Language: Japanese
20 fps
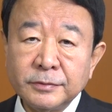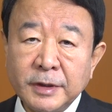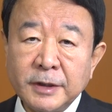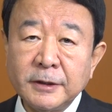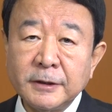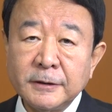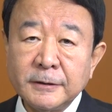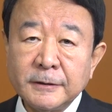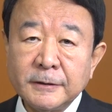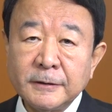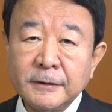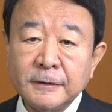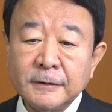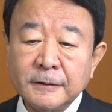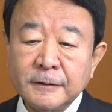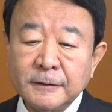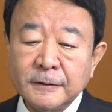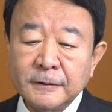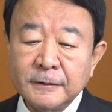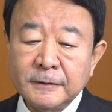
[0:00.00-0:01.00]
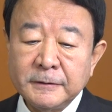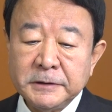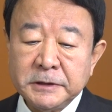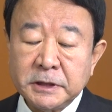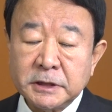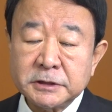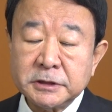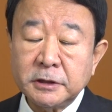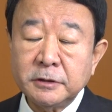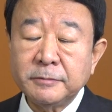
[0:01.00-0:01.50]
はい
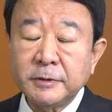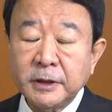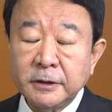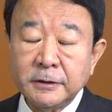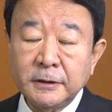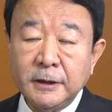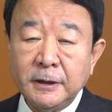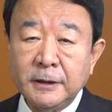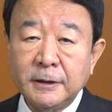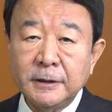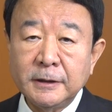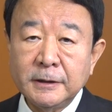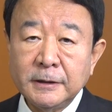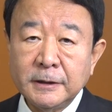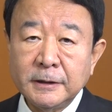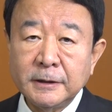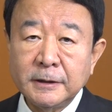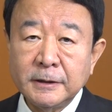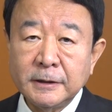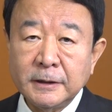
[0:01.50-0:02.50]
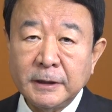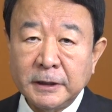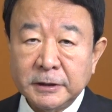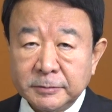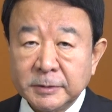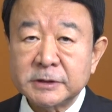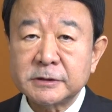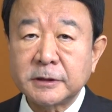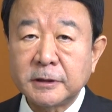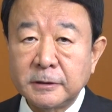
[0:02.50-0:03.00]
らっしゃる場合があ
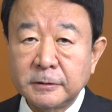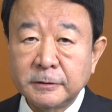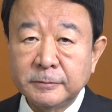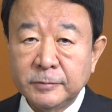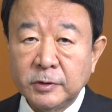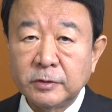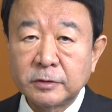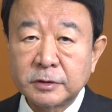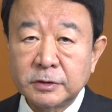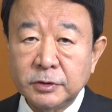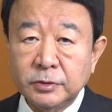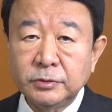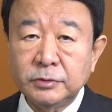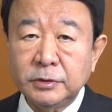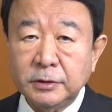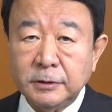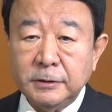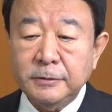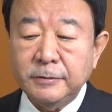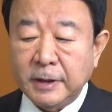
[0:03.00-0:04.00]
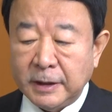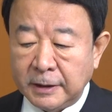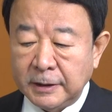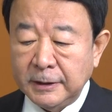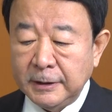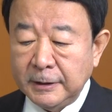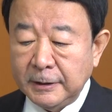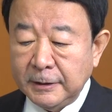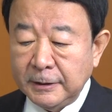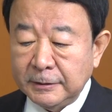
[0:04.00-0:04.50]
りますけれども基本的には
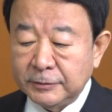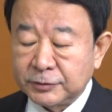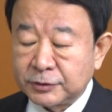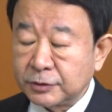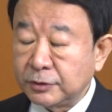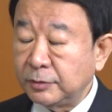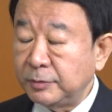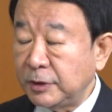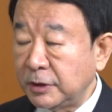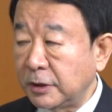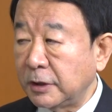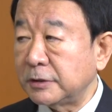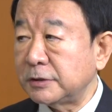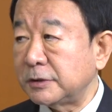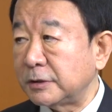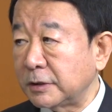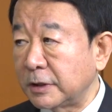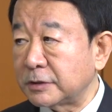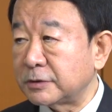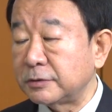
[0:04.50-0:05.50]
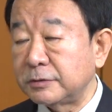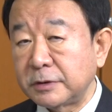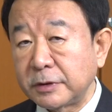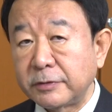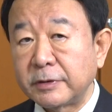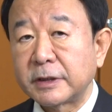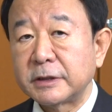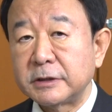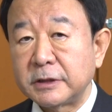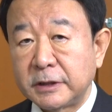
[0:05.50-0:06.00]
普通の民間人が住んで
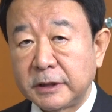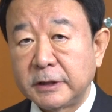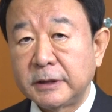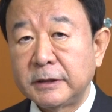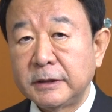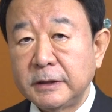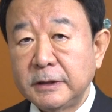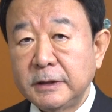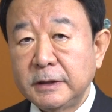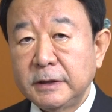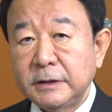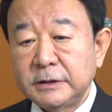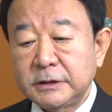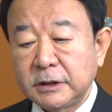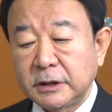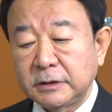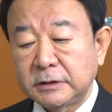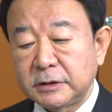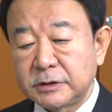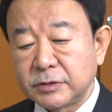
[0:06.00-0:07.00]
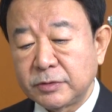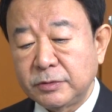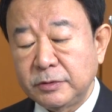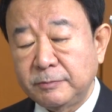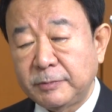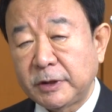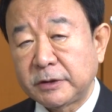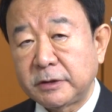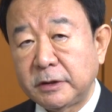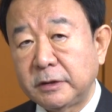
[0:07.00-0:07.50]
るわけじゃないしたがってそこに
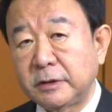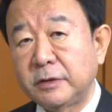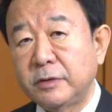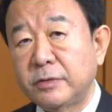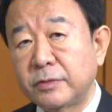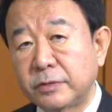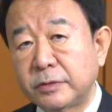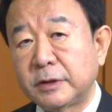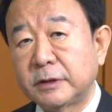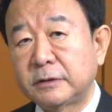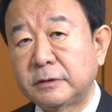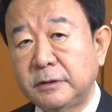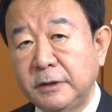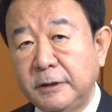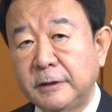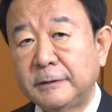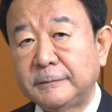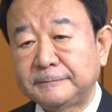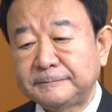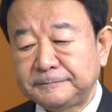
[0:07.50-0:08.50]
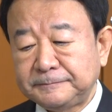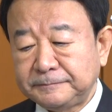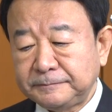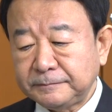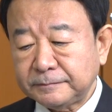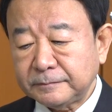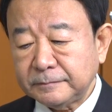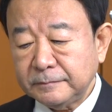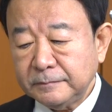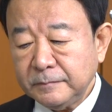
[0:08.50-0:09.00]
爆撃を行って
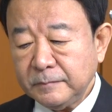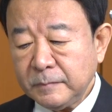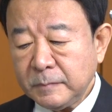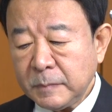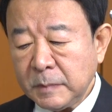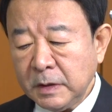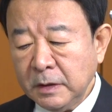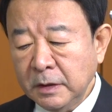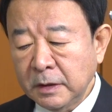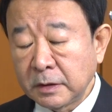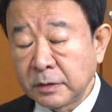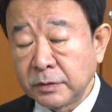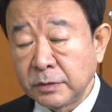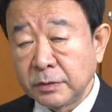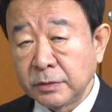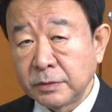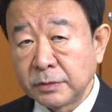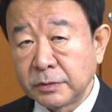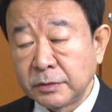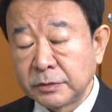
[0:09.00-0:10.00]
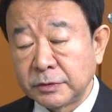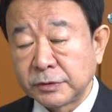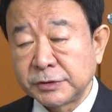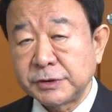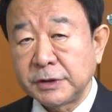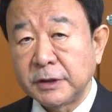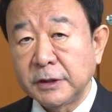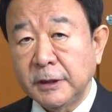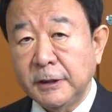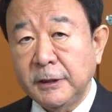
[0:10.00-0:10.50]
あのロシア